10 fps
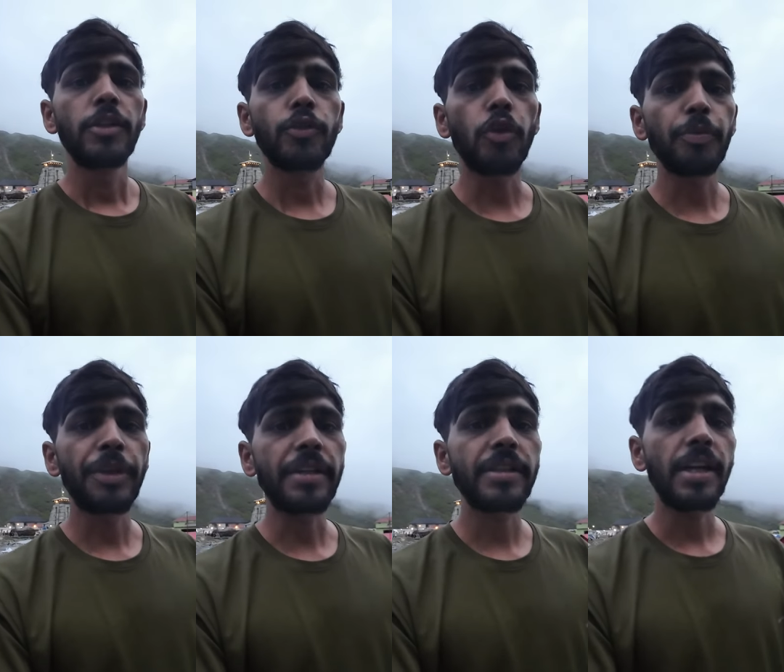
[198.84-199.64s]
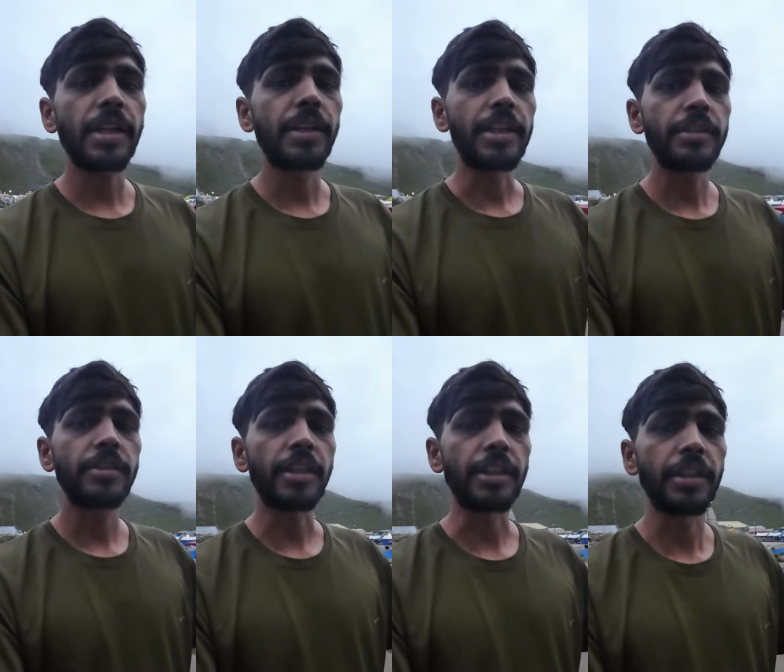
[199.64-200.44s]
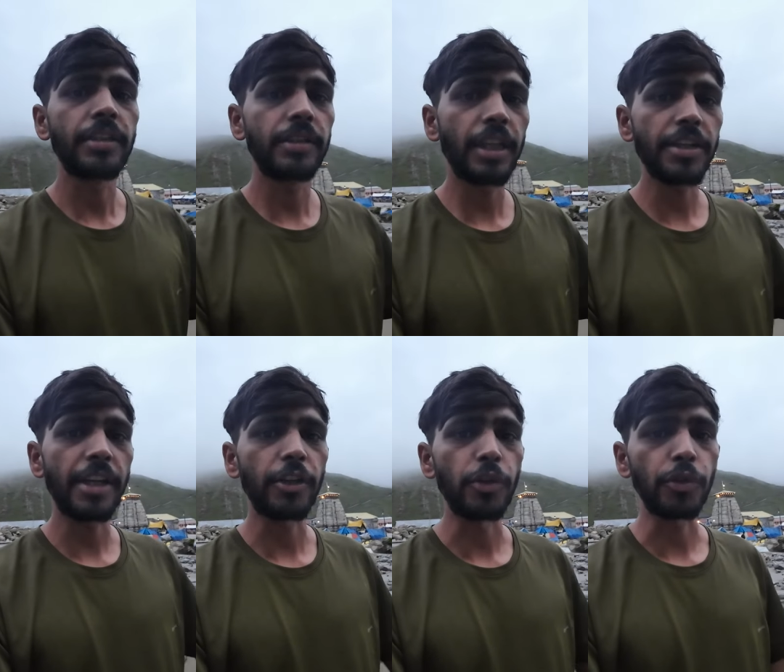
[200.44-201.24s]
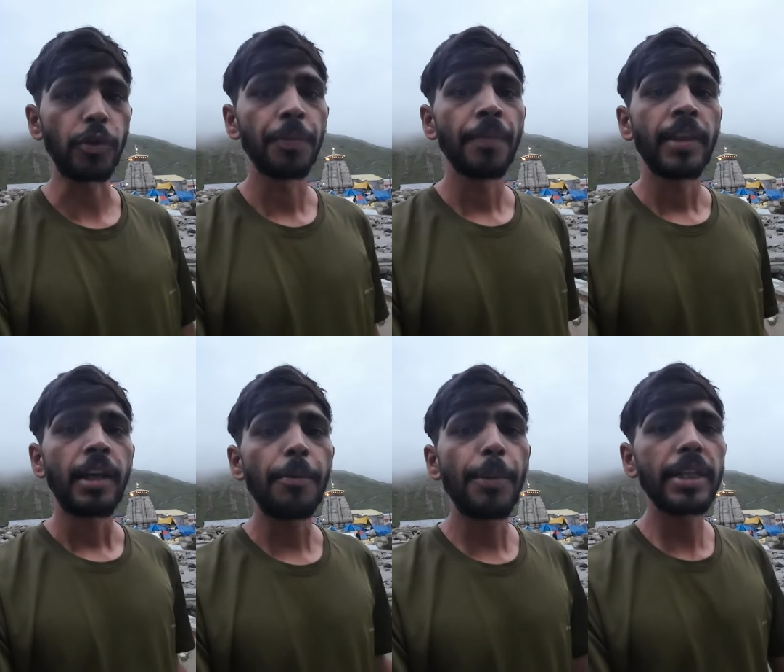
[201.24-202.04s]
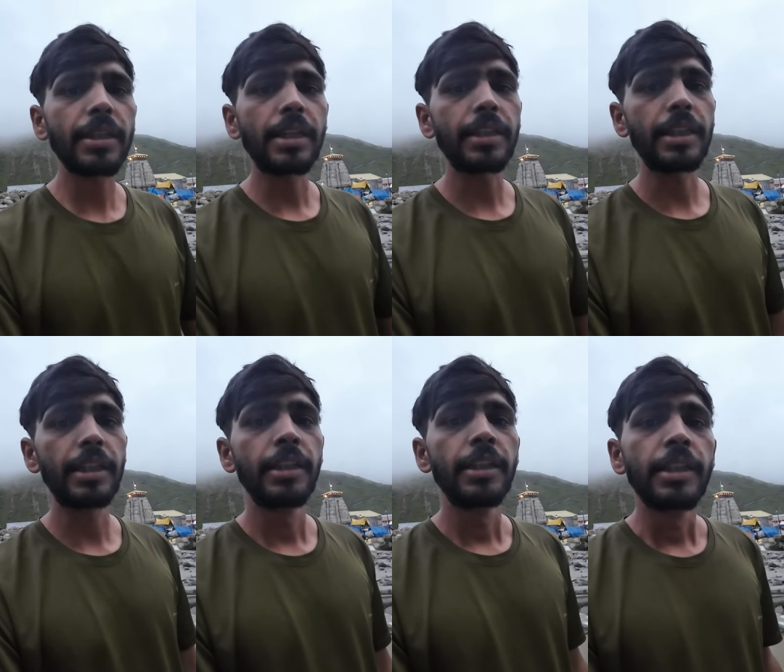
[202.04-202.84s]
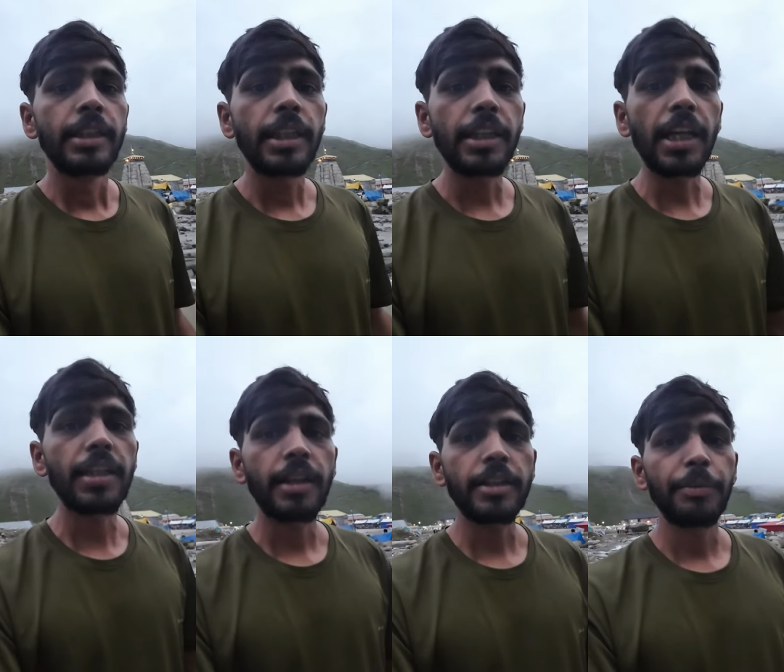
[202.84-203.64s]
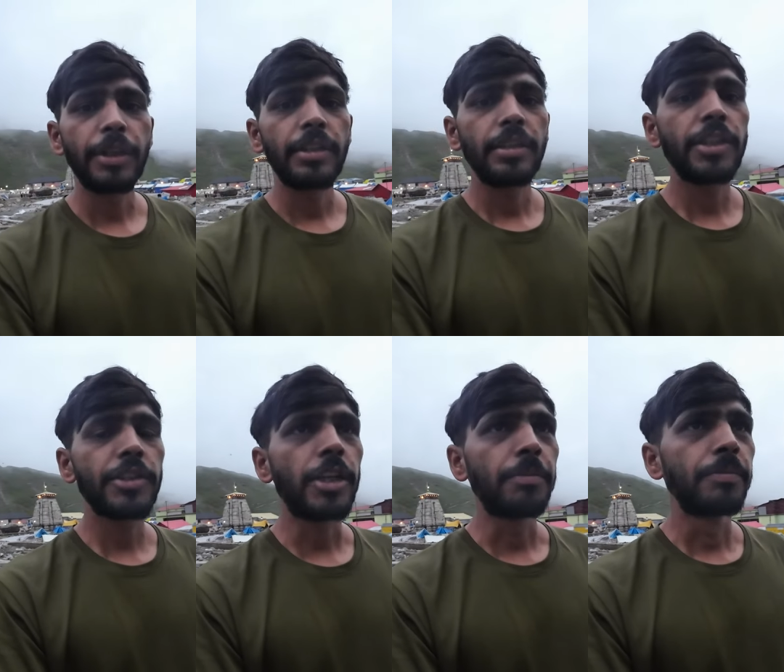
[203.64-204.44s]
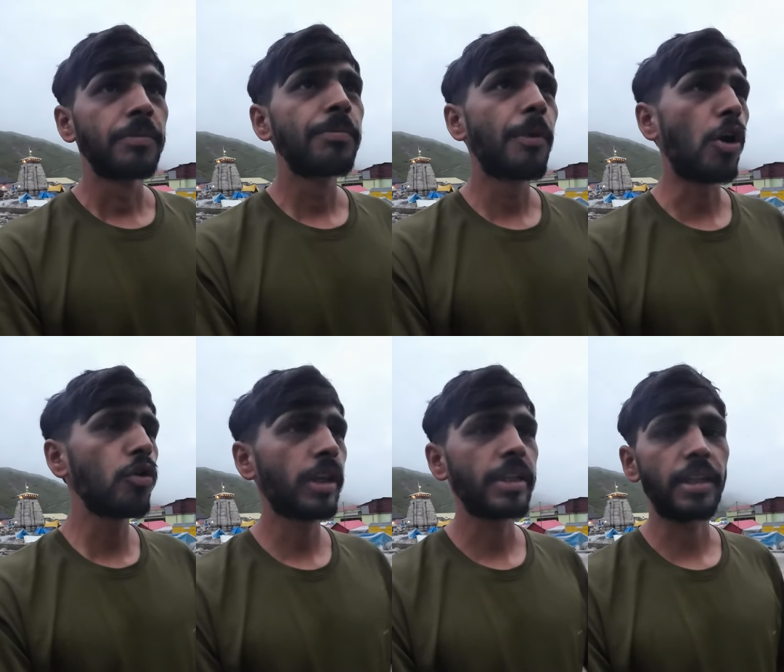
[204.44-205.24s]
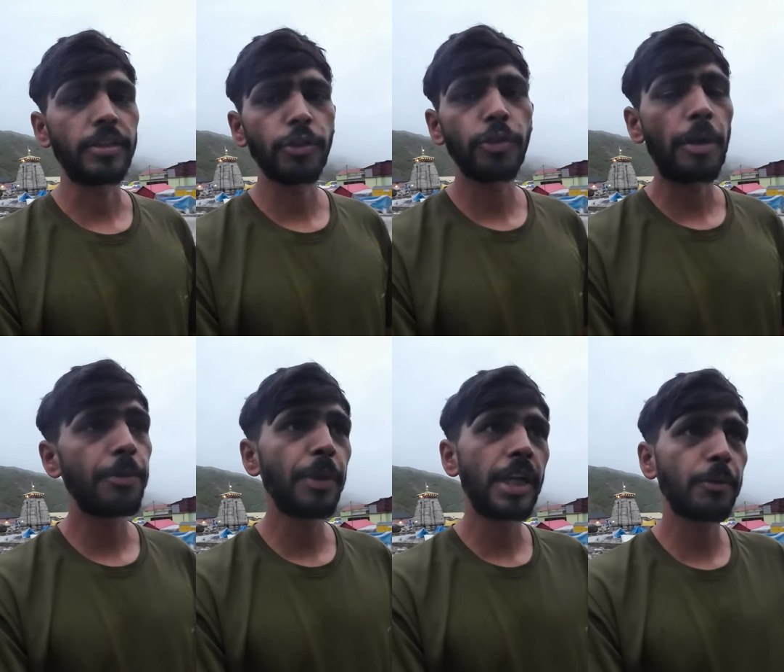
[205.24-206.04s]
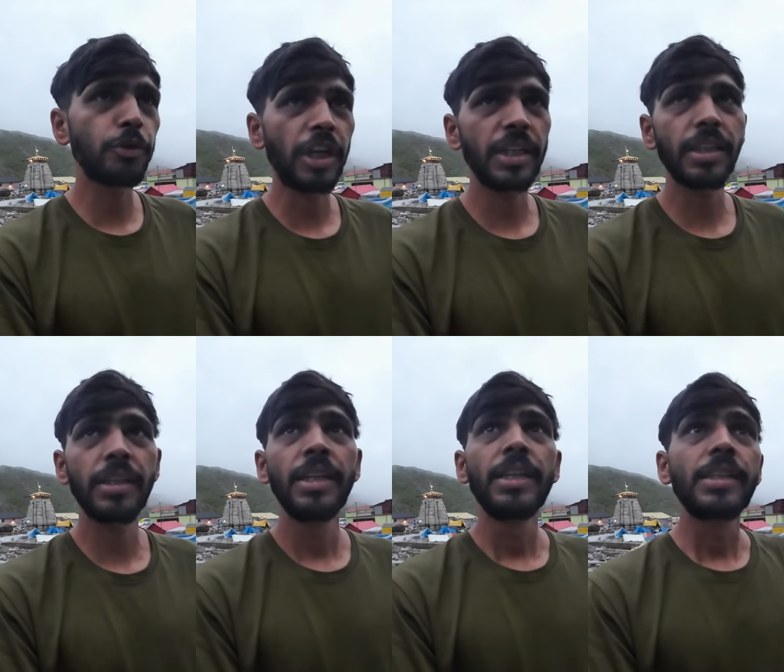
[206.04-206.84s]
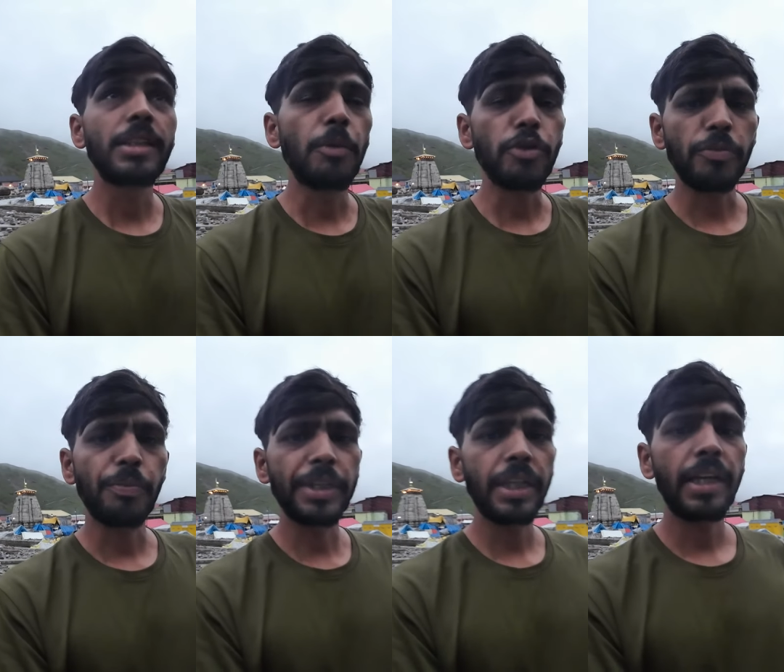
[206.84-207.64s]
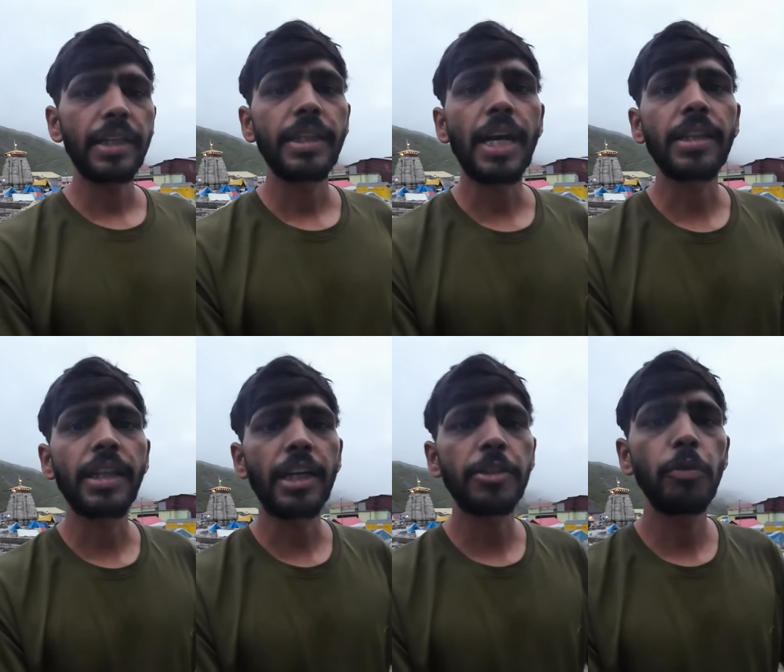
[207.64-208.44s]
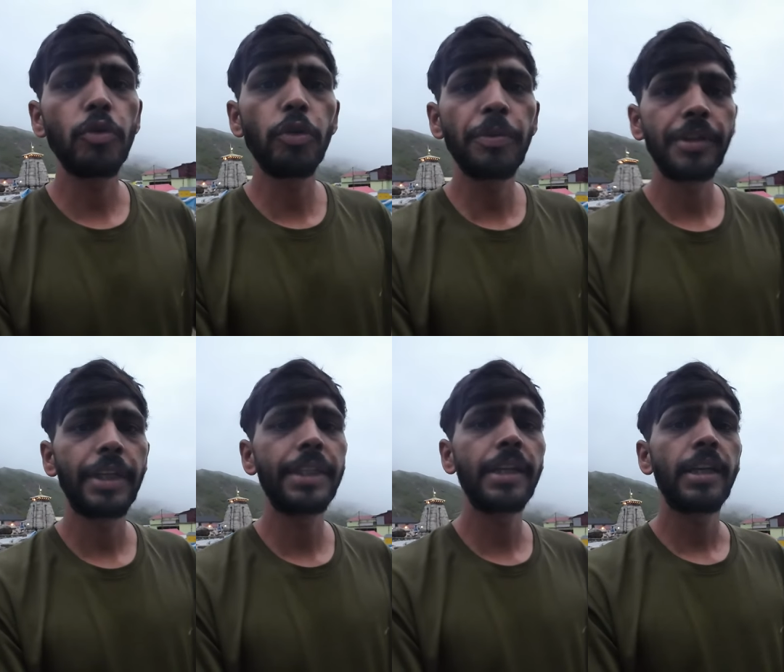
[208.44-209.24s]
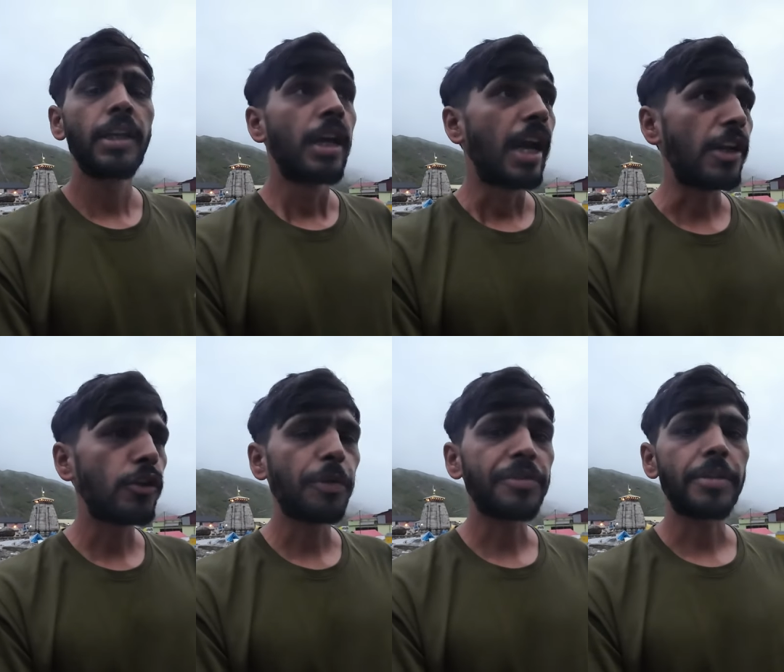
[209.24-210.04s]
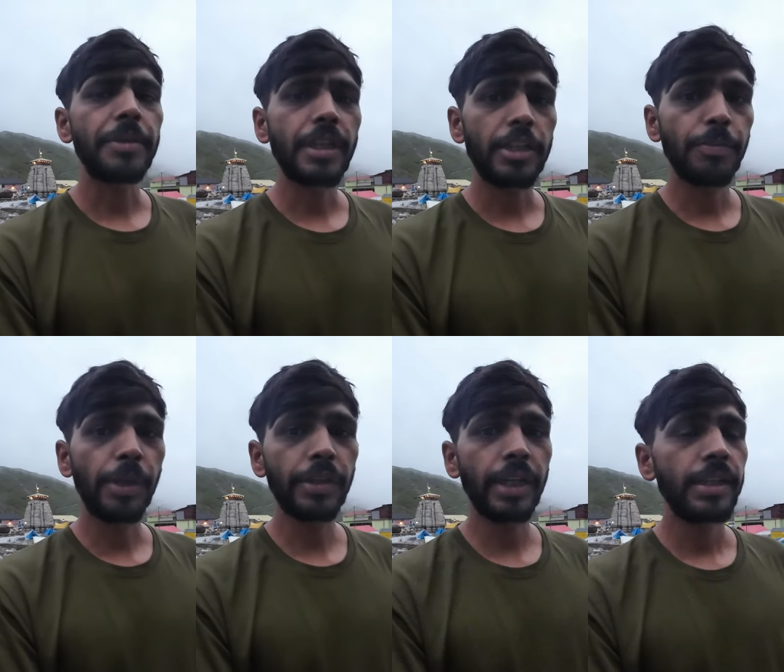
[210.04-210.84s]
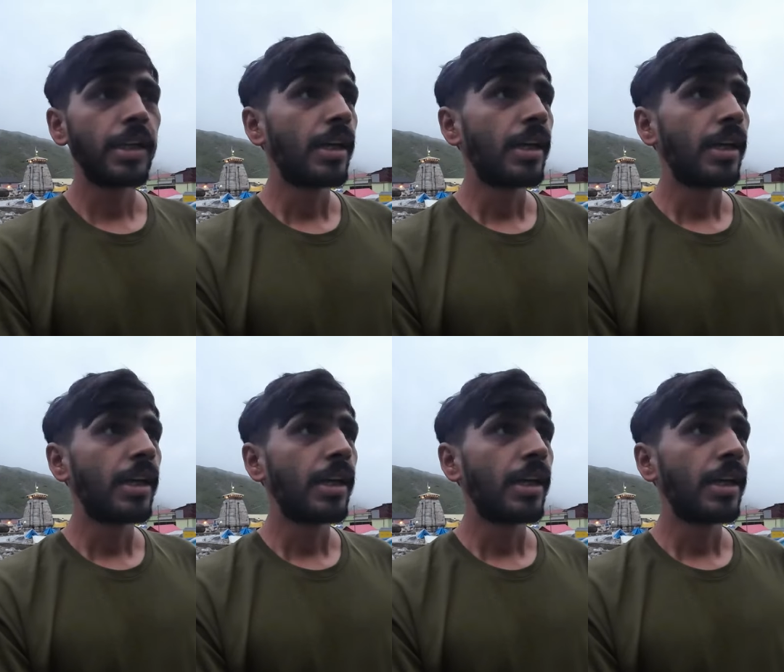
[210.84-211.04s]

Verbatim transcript: सोन प्रयाग से आगे नहीं जाने दिया जाएगा दोस्तों अब बात करते हैं कि केदारनाथ में इस टाइम माहौल कैसा है दोस्तों अभी मैंने आपको दिखाया था कि मौसम बढ़िया है यात्री आज बिल्कुल भी नहीं है हेलीकॉप्टर सर्विस आज बंद है